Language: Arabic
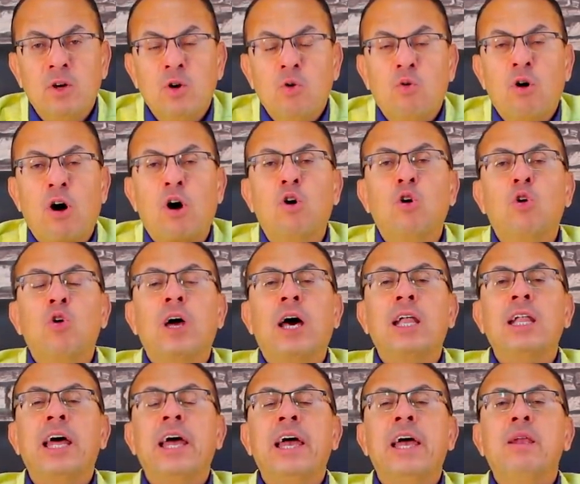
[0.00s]
وقالوا له
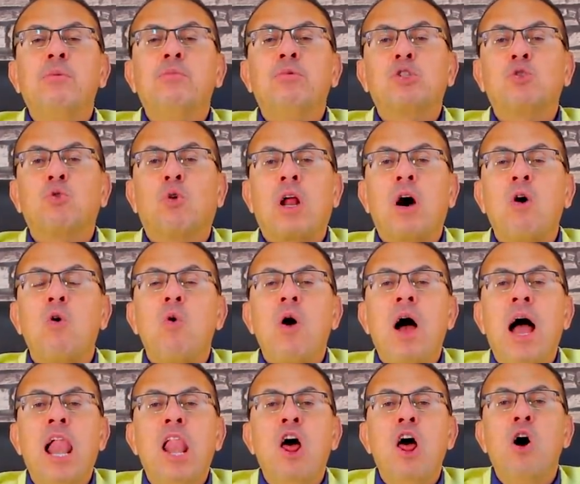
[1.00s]
يلا البس
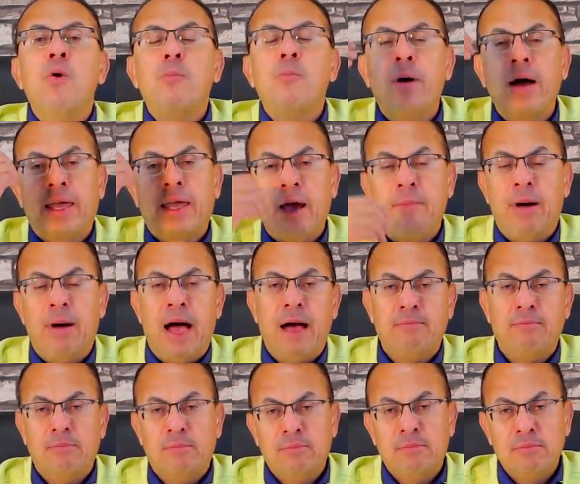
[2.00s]
وروح لأمك يا
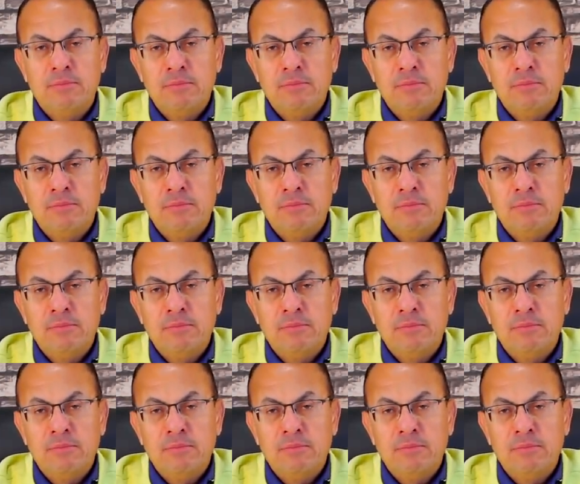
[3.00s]
محمد